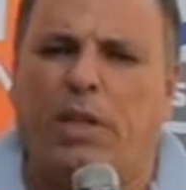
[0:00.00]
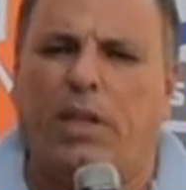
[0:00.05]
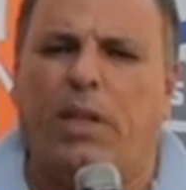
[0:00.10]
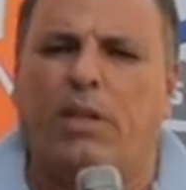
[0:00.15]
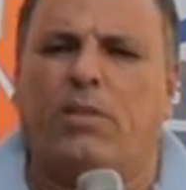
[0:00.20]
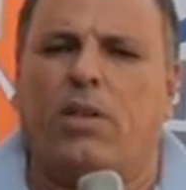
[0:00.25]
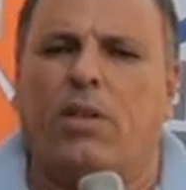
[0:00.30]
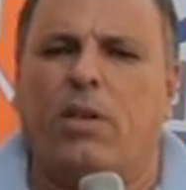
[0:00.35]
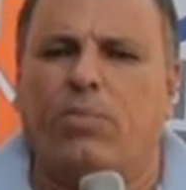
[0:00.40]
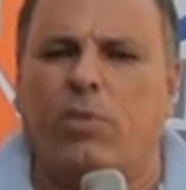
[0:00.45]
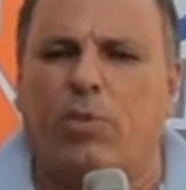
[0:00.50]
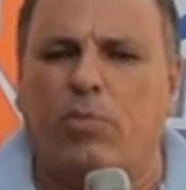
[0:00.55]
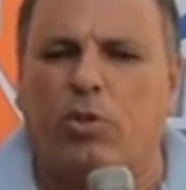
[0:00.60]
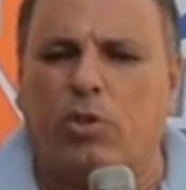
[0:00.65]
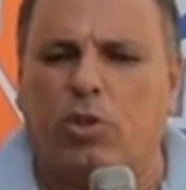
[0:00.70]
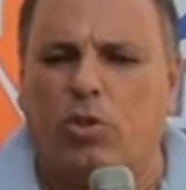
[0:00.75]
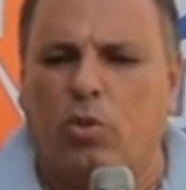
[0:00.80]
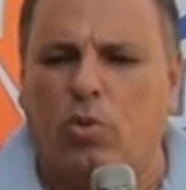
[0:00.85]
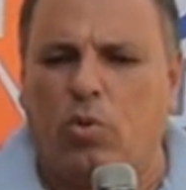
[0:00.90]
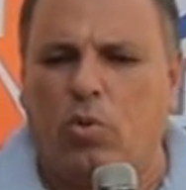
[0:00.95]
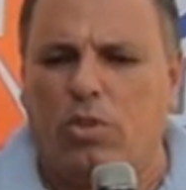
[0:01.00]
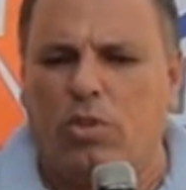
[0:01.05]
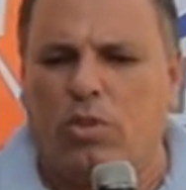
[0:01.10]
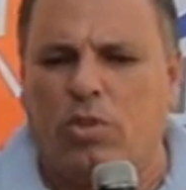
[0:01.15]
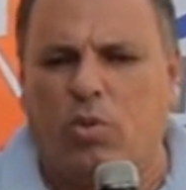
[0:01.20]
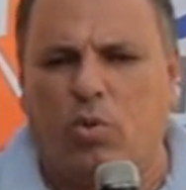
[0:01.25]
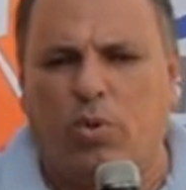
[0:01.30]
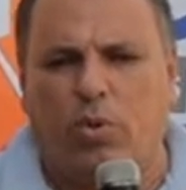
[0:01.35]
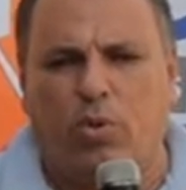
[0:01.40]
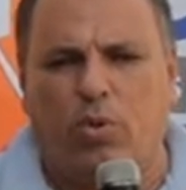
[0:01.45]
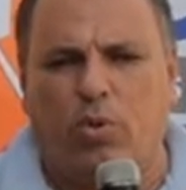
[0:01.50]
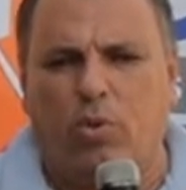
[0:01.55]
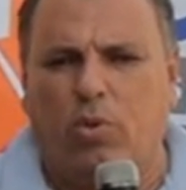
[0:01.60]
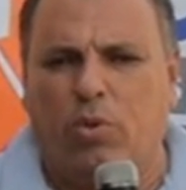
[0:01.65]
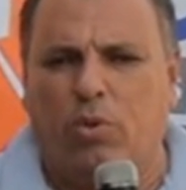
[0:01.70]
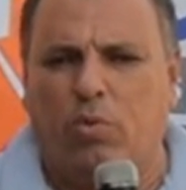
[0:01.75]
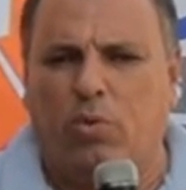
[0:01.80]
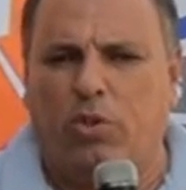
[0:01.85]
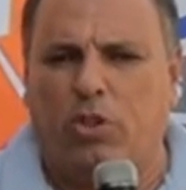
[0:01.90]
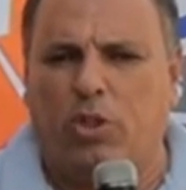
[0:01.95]
لان جربت المنتج القدسي
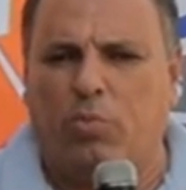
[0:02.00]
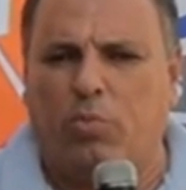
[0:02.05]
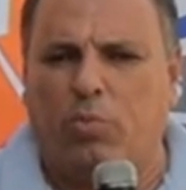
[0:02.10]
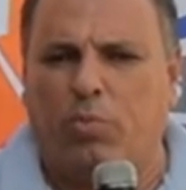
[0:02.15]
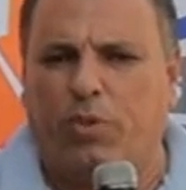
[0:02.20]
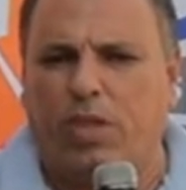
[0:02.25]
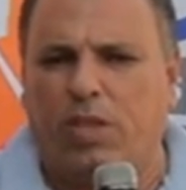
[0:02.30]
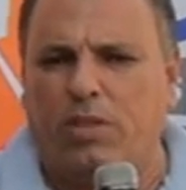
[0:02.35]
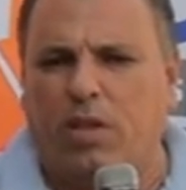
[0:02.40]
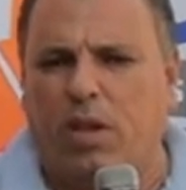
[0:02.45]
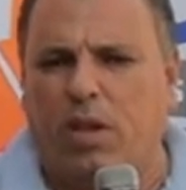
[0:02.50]
والمنتج ممتاز